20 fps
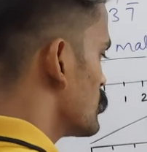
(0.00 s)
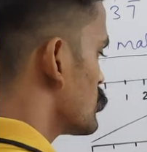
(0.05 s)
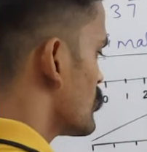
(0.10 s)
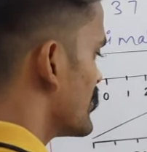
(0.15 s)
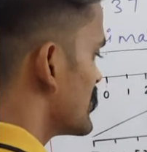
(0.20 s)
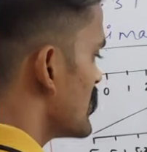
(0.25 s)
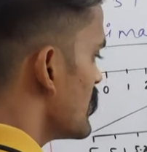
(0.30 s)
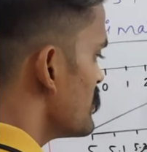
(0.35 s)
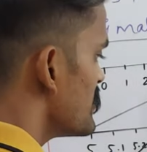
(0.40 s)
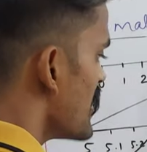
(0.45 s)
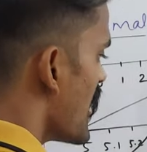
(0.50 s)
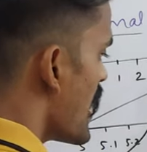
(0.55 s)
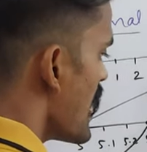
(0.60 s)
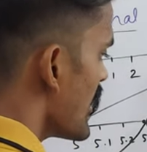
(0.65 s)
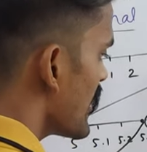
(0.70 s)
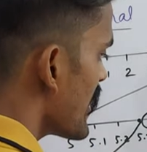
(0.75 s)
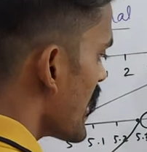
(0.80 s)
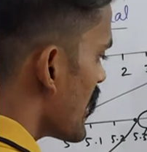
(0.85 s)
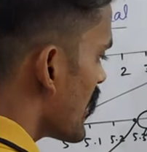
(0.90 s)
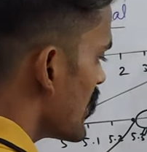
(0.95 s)
तो मतलब
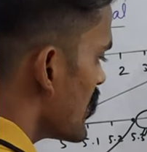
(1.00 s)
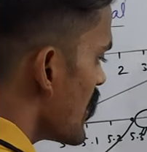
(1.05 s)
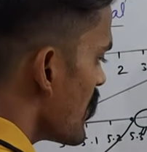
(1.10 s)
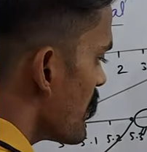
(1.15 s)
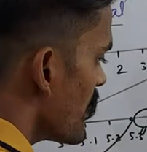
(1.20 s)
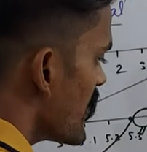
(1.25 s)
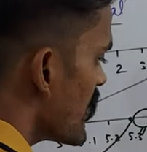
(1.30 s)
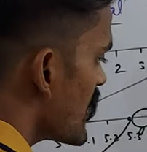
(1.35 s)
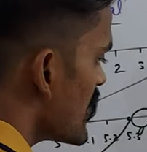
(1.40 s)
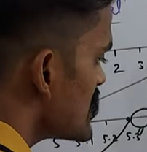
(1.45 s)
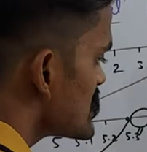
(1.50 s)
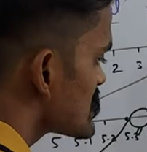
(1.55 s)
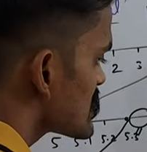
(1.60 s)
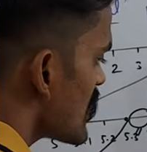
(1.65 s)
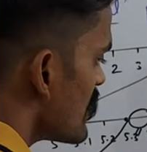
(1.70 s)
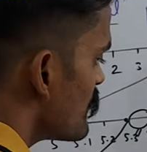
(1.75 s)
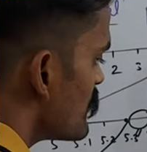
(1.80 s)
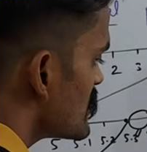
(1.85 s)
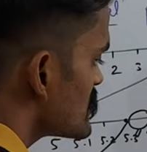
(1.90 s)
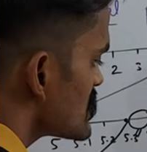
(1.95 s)
यहाँ क्या करना पड़ेगा
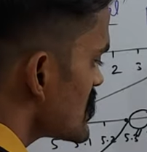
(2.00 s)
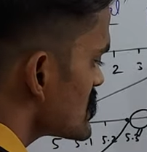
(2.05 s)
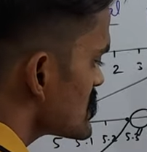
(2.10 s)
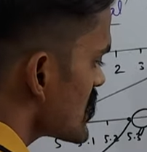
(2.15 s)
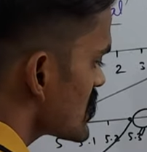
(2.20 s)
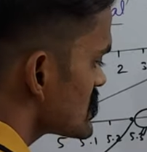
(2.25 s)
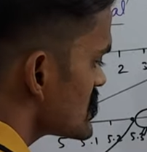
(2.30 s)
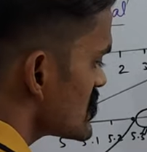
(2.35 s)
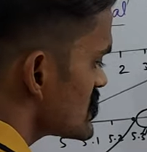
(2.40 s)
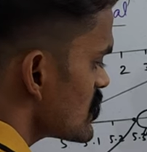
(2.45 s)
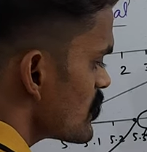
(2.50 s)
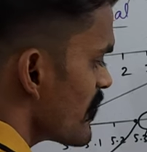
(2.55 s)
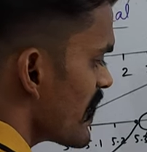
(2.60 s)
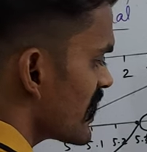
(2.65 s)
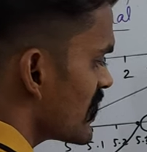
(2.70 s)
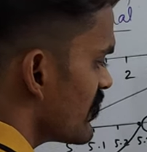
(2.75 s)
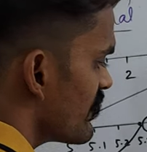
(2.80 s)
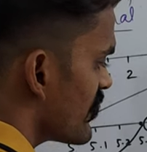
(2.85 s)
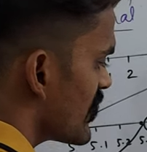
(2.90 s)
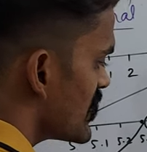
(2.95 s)
इसका फिर से सक्सेसिव
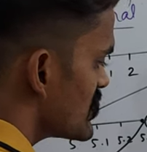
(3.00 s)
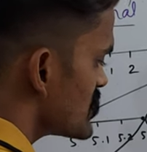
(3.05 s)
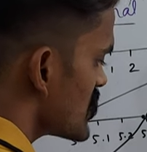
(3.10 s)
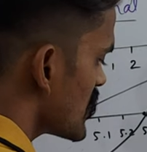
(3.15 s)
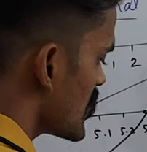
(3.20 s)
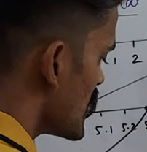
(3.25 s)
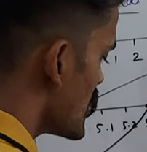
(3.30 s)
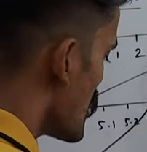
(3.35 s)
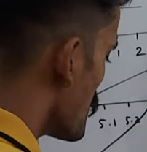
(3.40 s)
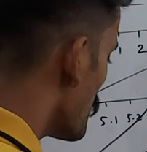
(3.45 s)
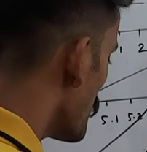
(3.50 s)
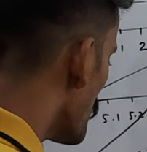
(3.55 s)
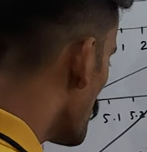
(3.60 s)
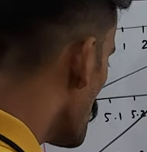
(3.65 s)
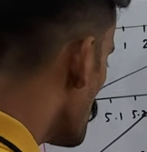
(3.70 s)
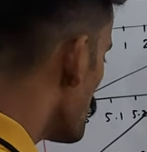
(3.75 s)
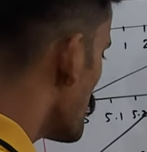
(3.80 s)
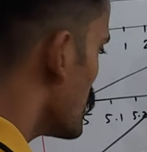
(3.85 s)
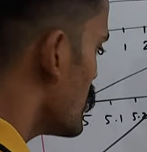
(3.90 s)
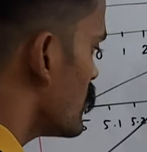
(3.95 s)
मैग्निफिकेशन करना
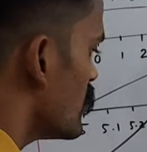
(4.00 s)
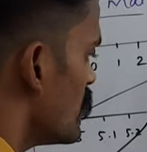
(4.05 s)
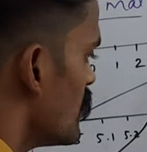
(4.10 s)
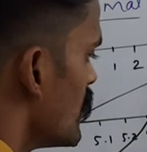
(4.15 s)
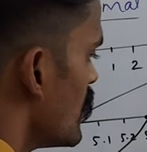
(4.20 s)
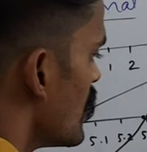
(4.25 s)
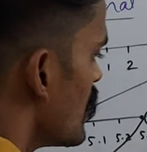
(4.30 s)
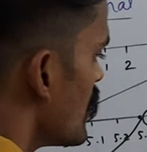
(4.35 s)
पड़ेगा हमारे को